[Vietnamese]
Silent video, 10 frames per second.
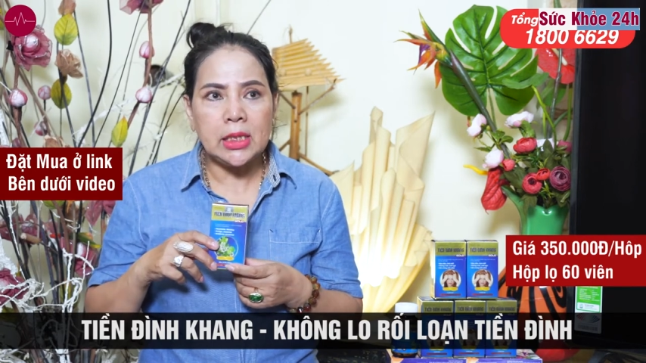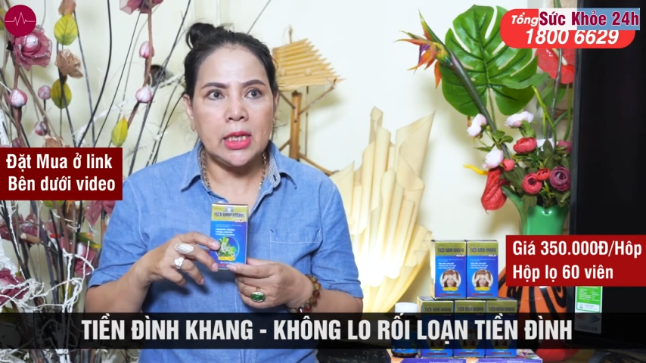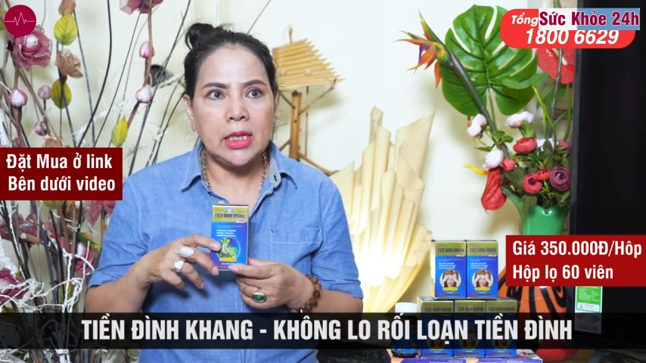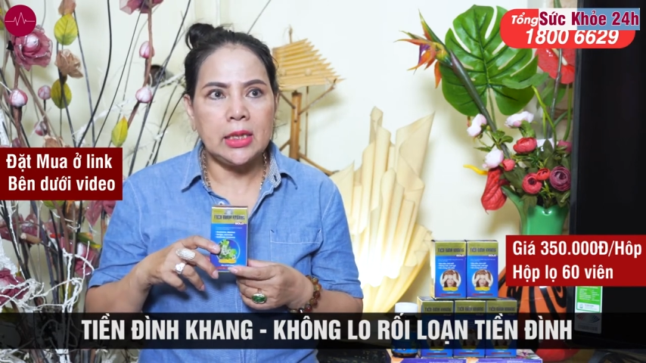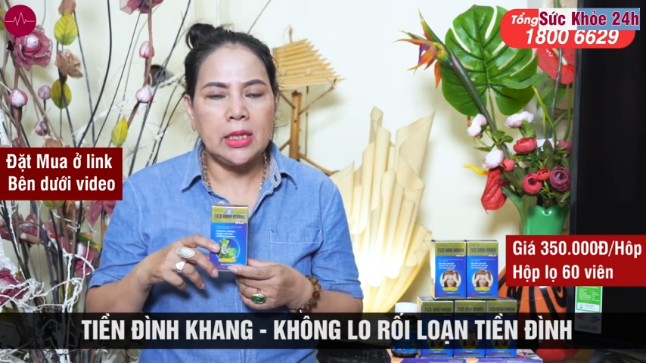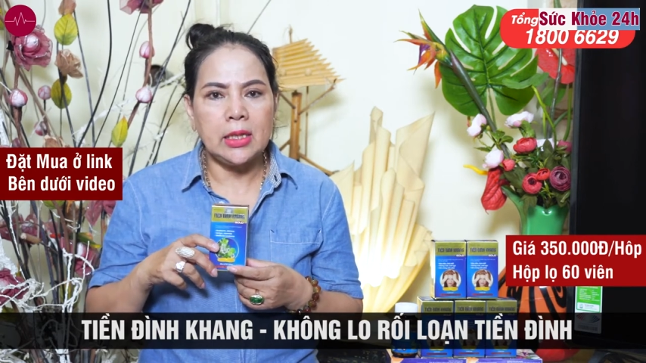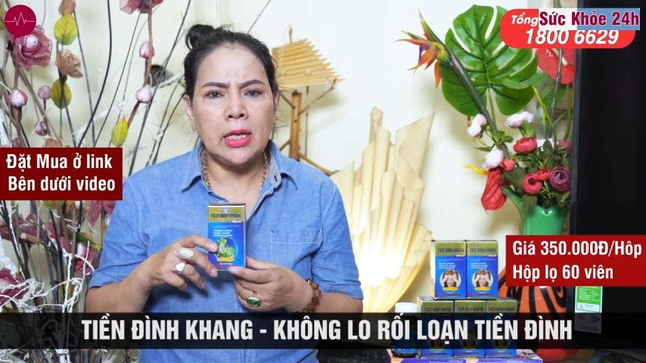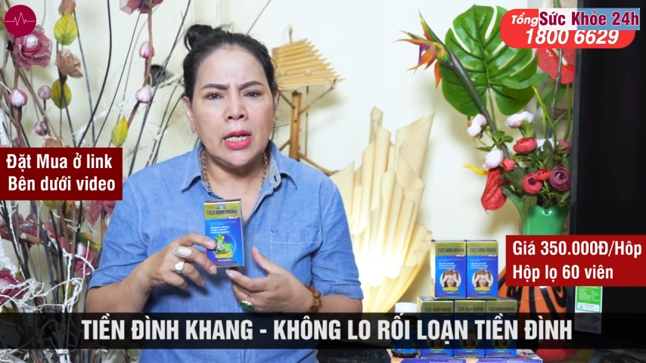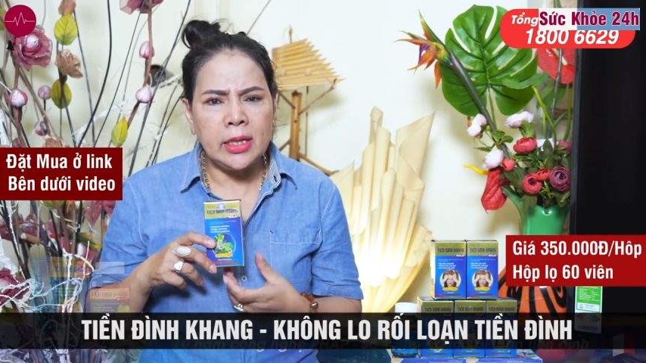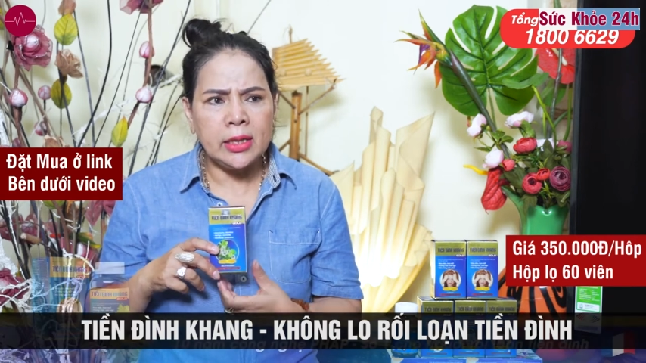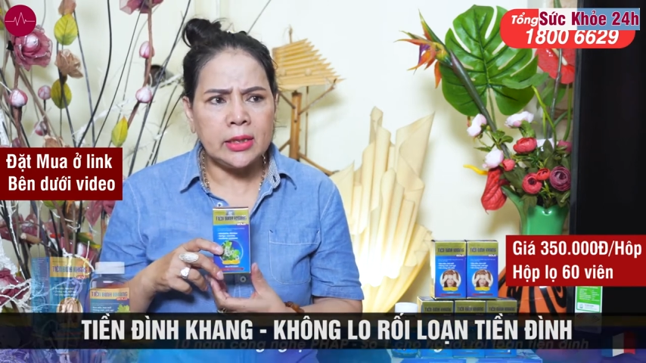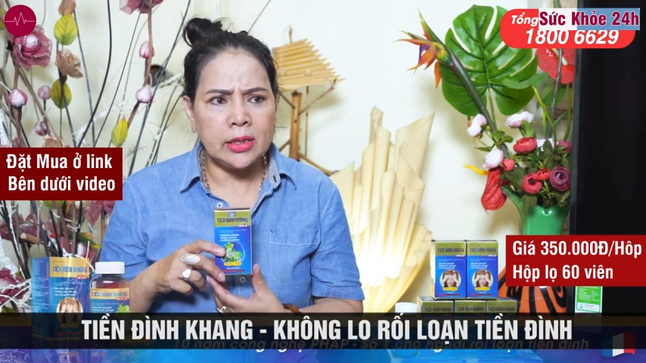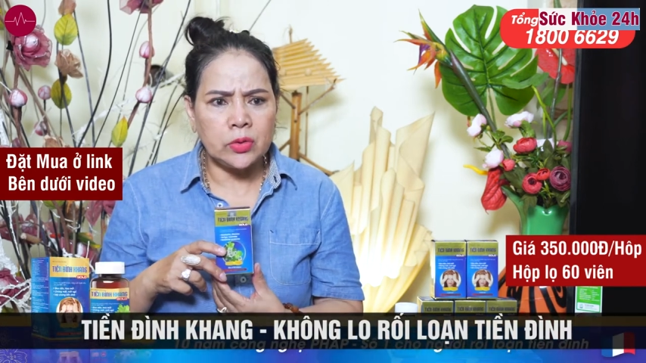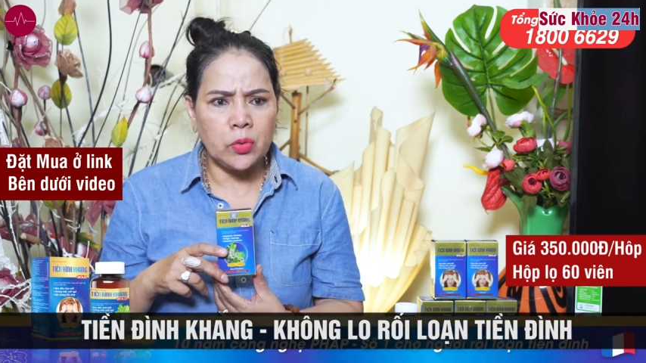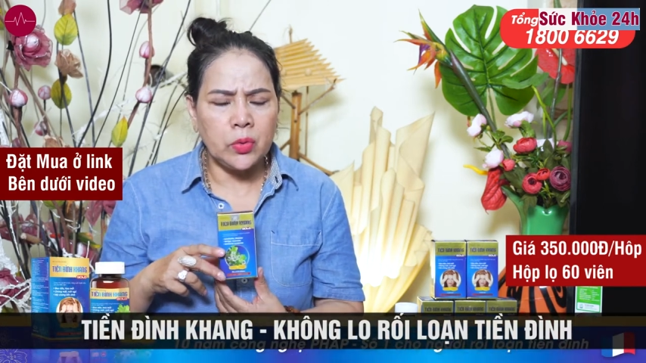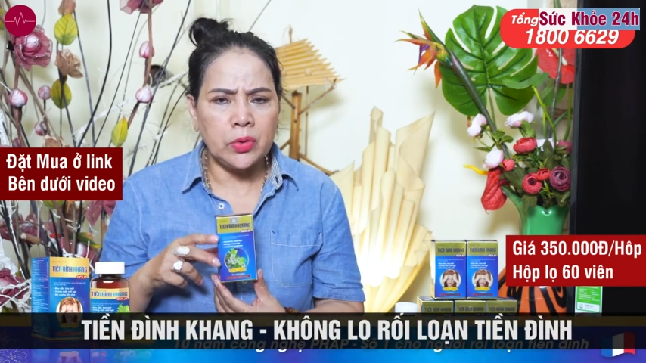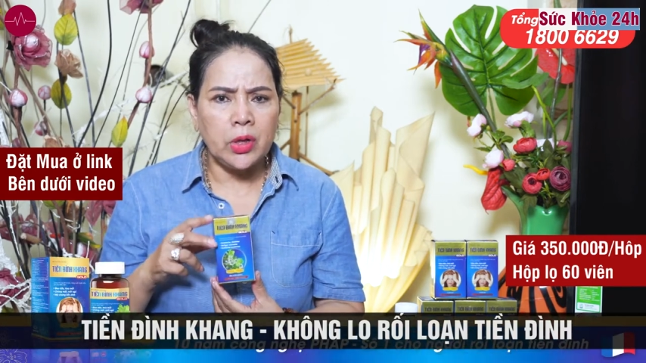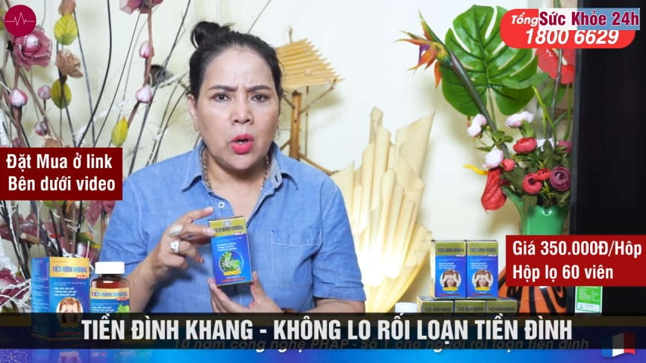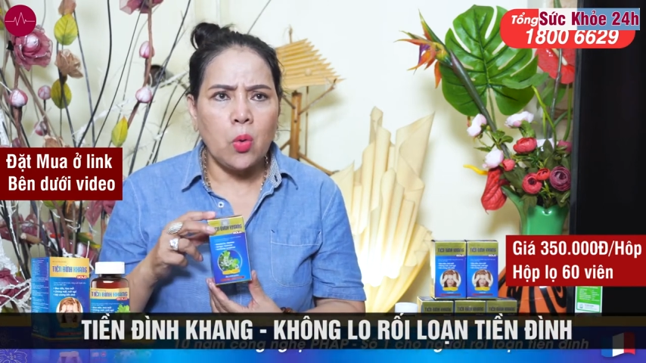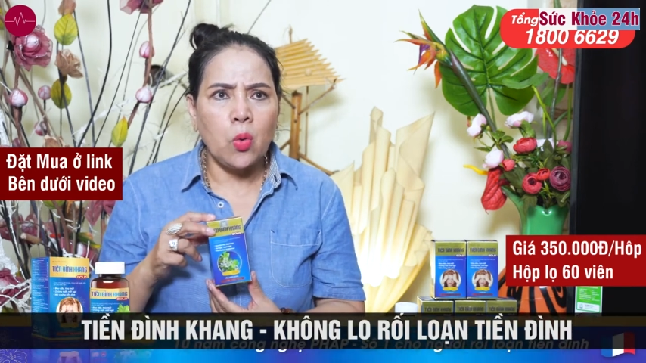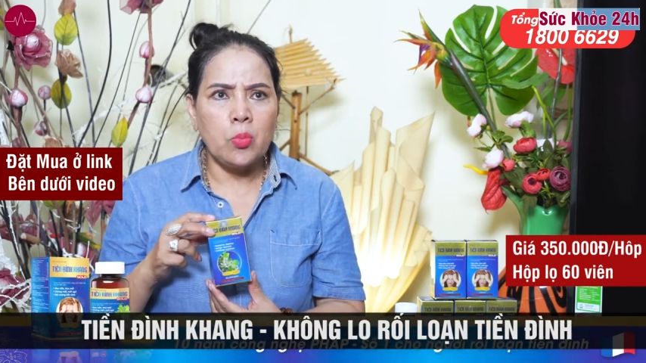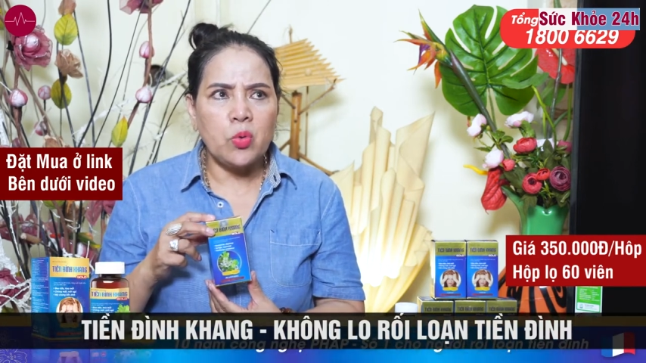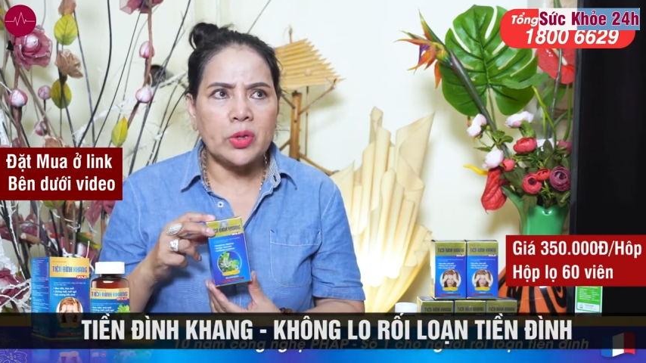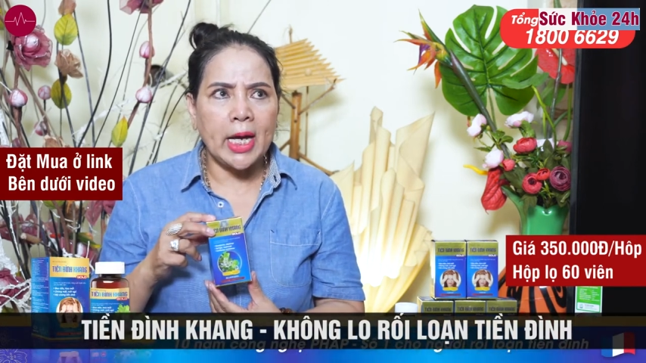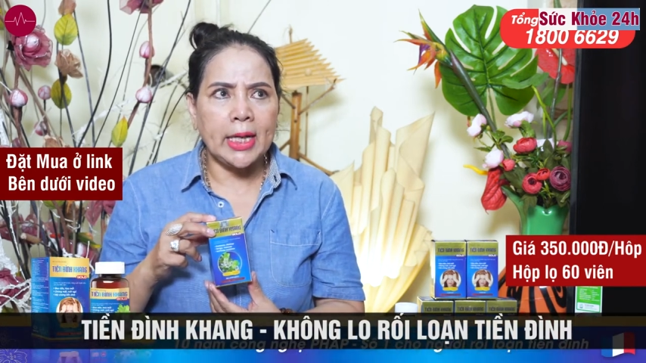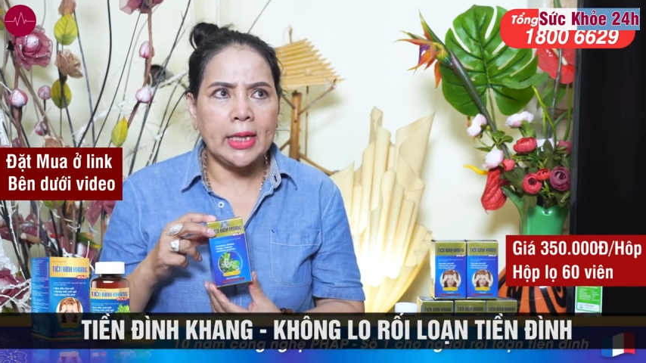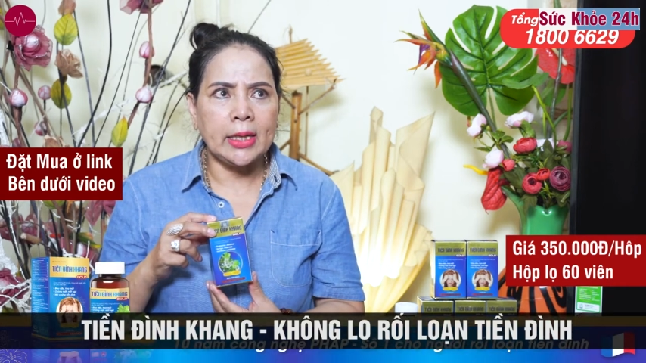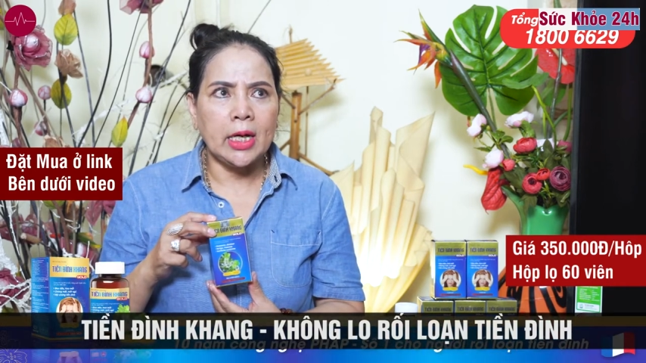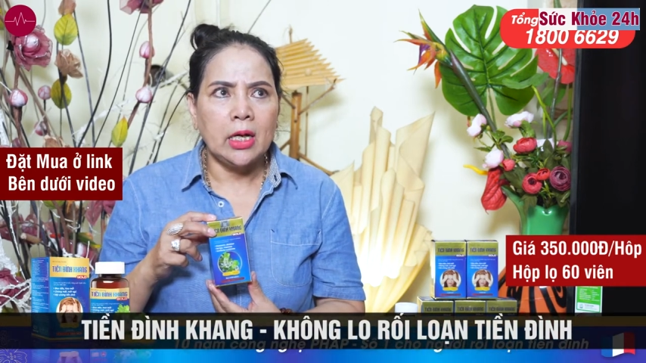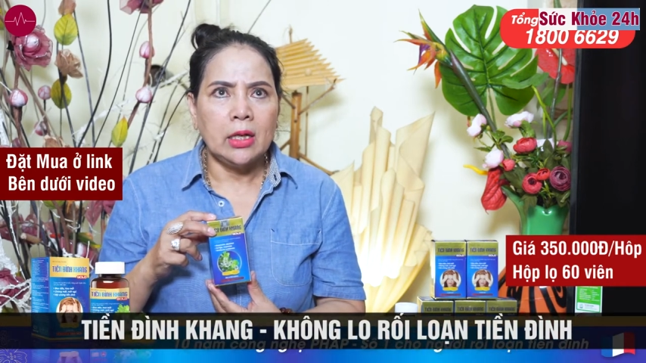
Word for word: lên lên ấy thì tôi uống một ngày